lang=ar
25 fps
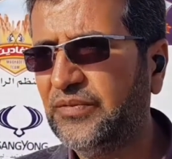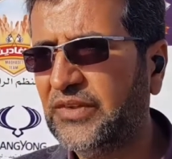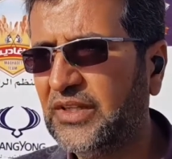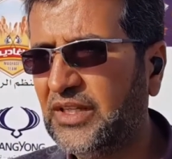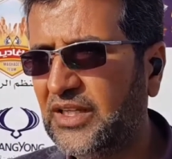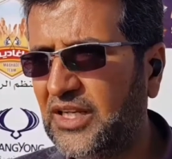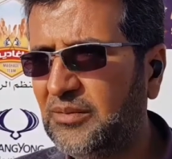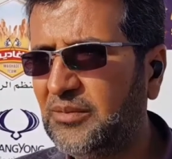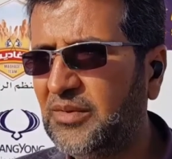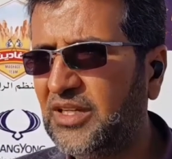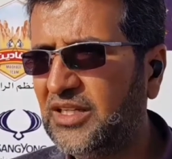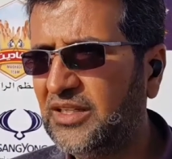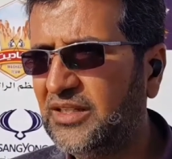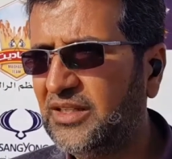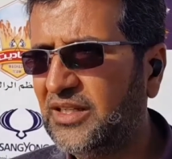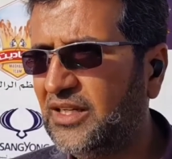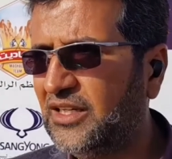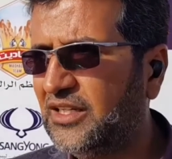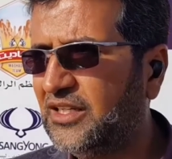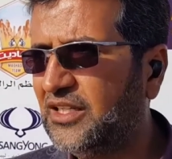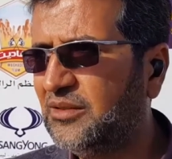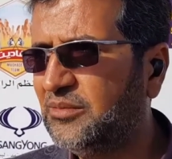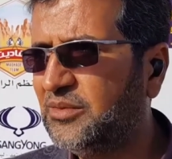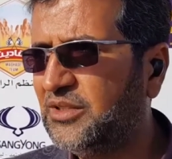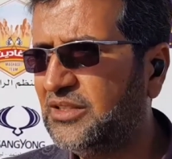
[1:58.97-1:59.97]
إلى ما لا
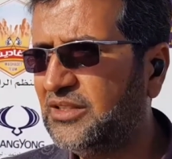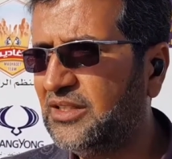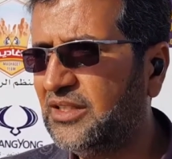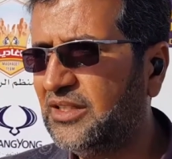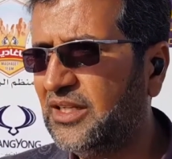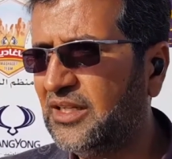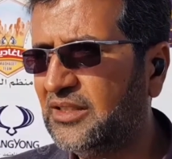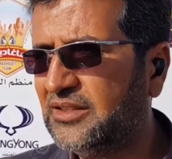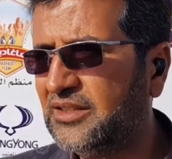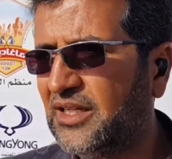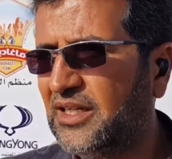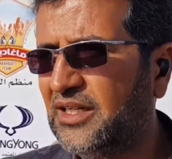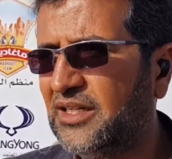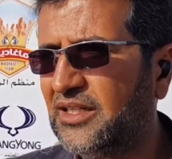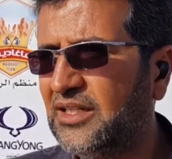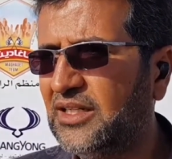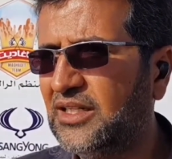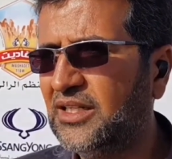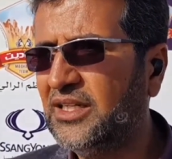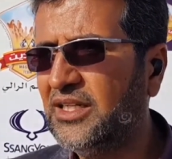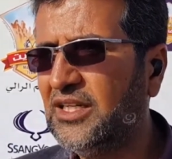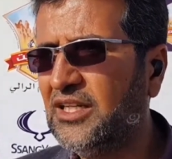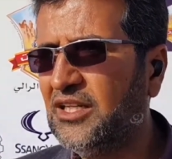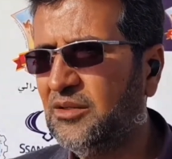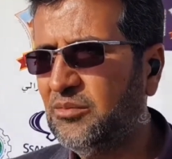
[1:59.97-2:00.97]
نهاية بإذن الله تعالى
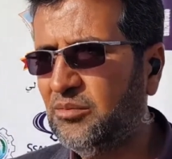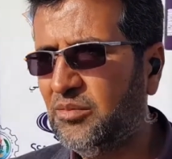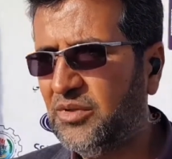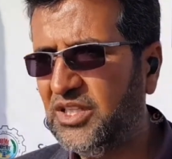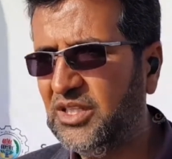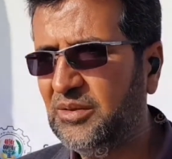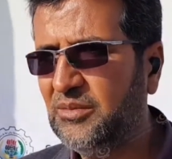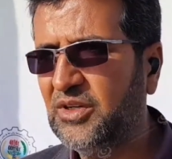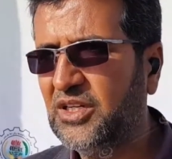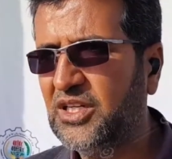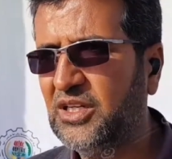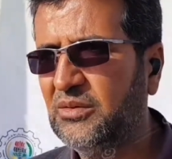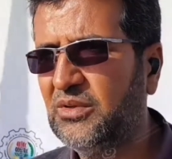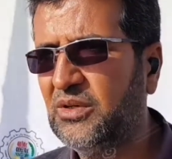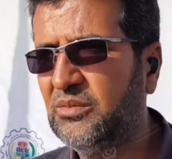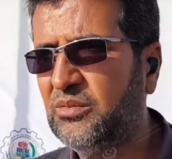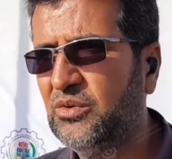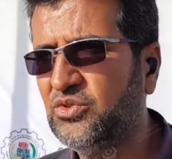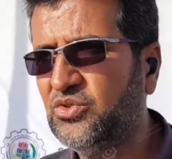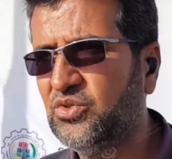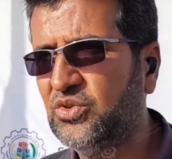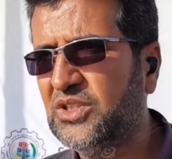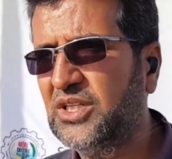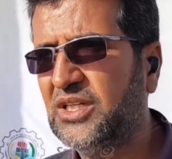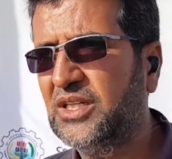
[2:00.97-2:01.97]
ما دام كاباو
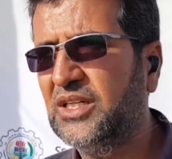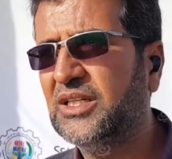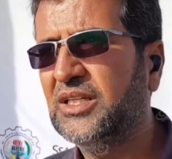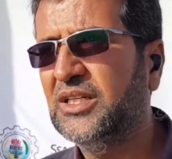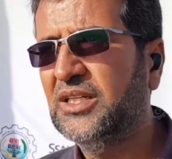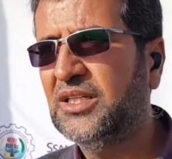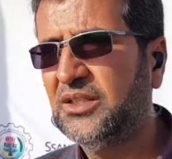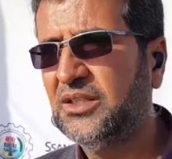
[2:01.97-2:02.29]
موجودة